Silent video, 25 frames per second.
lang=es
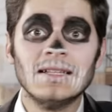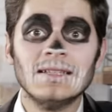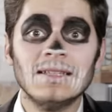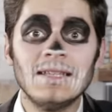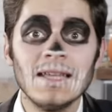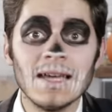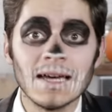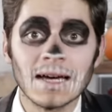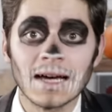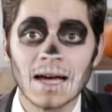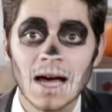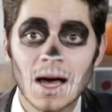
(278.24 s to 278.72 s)

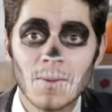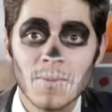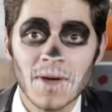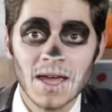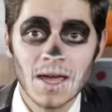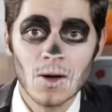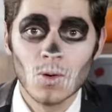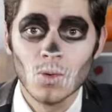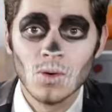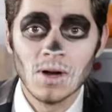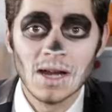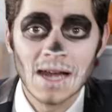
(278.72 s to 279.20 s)

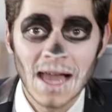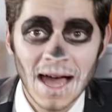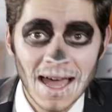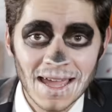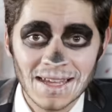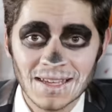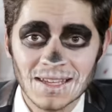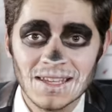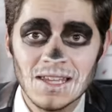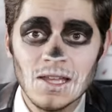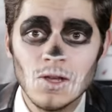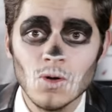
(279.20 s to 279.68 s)
déjame un
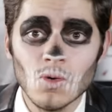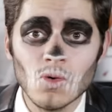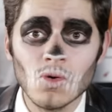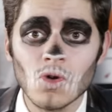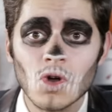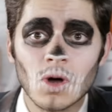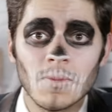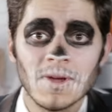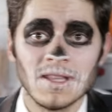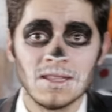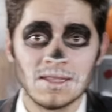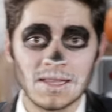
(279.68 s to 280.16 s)
like y un
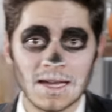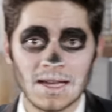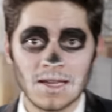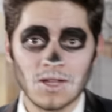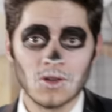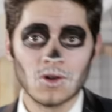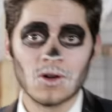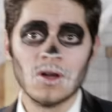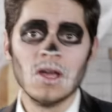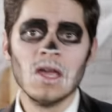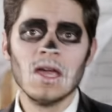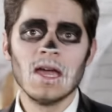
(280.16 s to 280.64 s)

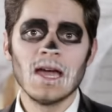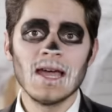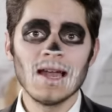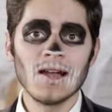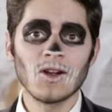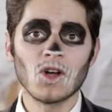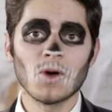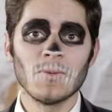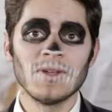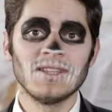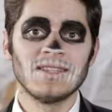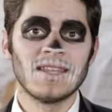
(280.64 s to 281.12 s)
comentario. En
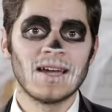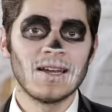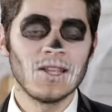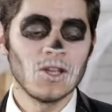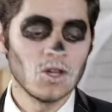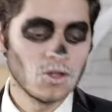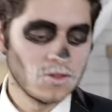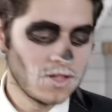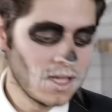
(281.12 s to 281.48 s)
el comentario